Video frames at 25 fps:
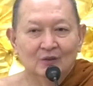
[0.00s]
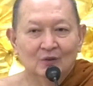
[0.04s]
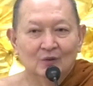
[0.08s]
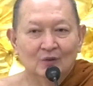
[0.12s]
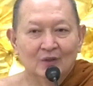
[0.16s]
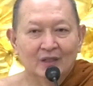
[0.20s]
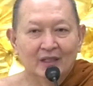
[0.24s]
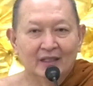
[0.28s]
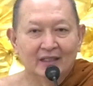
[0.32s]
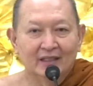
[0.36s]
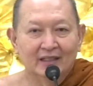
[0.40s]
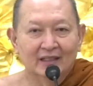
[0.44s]

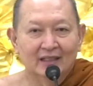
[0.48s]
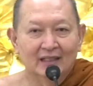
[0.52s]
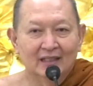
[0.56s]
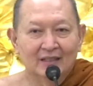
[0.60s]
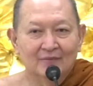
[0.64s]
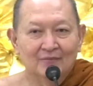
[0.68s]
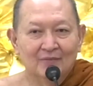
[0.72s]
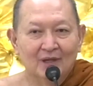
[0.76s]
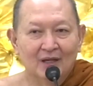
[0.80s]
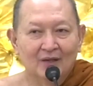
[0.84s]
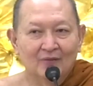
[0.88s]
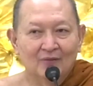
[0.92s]
รู้เห็นอะไร
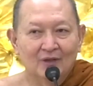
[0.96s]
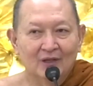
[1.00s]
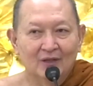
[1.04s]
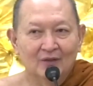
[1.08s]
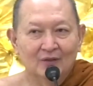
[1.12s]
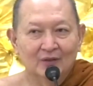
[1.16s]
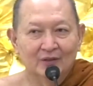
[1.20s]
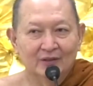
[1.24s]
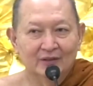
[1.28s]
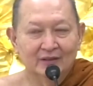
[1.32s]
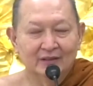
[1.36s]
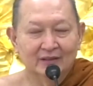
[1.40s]
มากกว่า
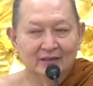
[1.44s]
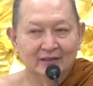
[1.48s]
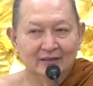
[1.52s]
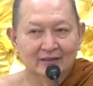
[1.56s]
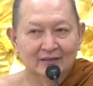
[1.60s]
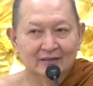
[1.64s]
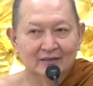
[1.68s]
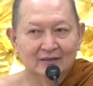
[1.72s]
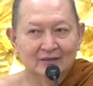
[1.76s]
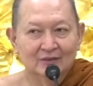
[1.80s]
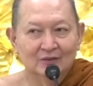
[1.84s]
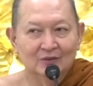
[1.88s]
คนอื่น
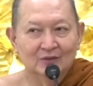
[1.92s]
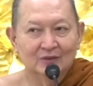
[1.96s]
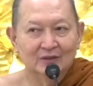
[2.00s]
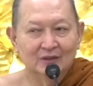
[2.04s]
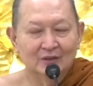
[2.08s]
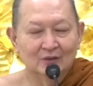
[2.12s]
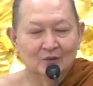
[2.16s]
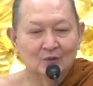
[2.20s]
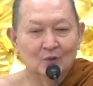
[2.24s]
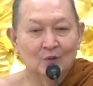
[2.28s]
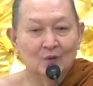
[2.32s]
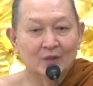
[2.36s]
รู้
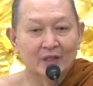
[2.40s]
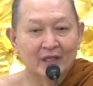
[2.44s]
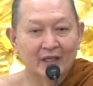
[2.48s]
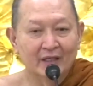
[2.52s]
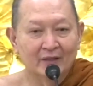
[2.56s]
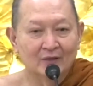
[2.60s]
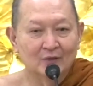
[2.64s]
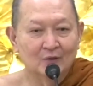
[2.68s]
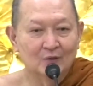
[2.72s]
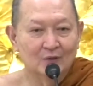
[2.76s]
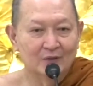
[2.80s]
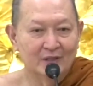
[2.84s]
สึกกู
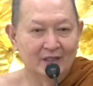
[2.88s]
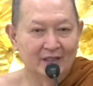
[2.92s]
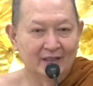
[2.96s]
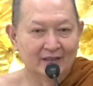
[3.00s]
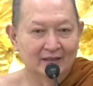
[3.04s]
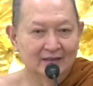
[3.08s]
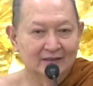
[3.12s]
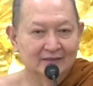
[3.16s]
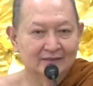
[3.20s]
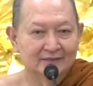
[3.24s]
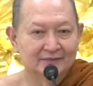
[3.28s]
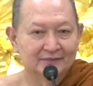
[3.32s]
เก่งกูเก่
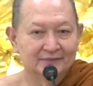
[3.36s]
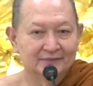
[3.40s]
ง